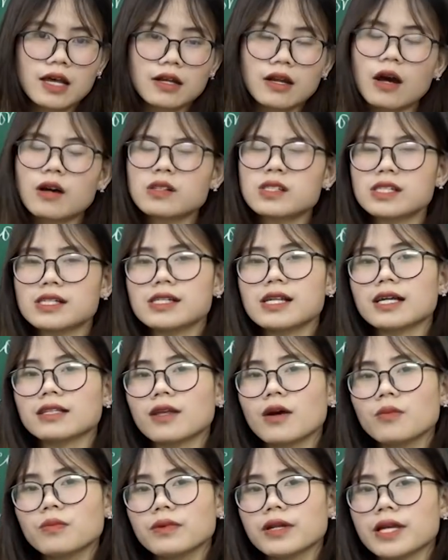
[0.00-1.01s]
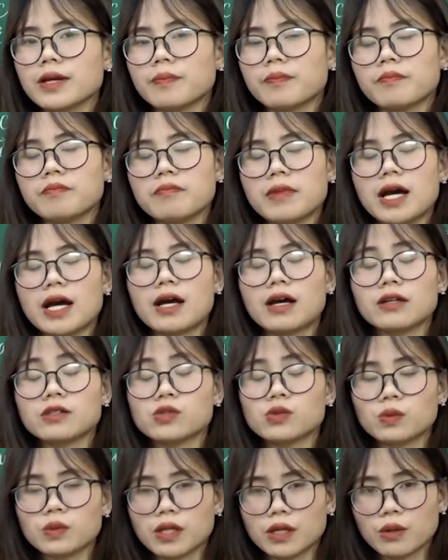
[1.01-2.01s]
đó chính là thông điệp mà
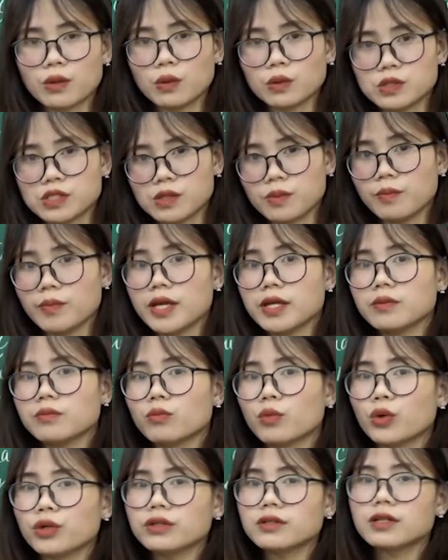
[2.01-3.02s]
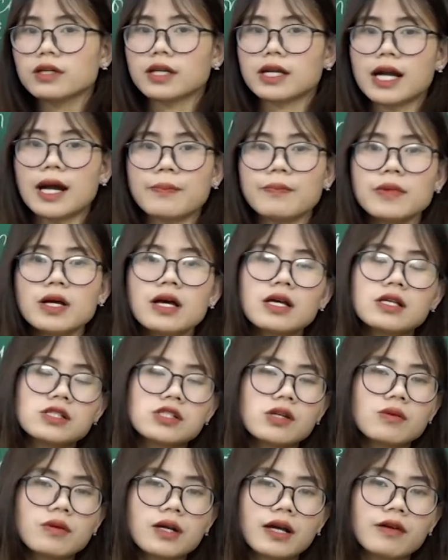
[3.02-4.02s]
chủ tịch hồ chí minh muốn gửi gắm
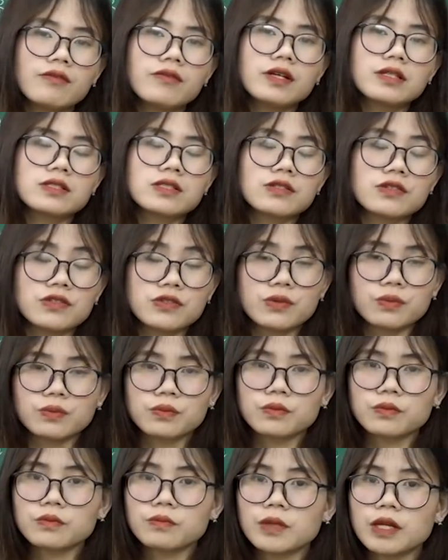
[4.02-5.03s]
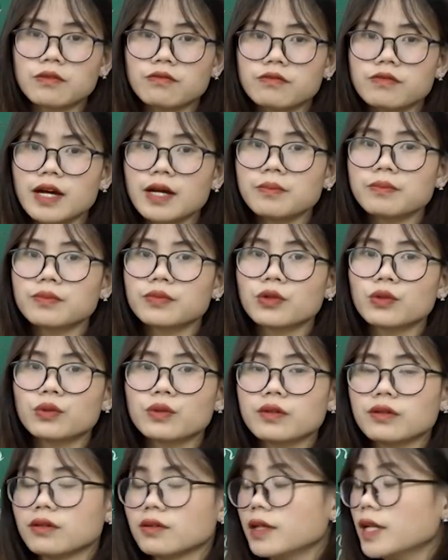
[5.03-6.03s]
trong cái việc sử dụng biện pháp tu
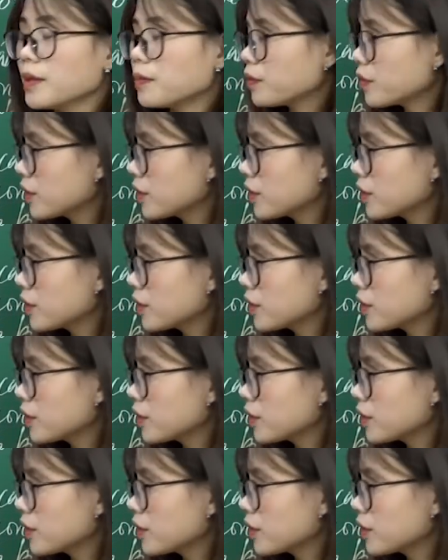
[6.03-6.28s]
từ điệp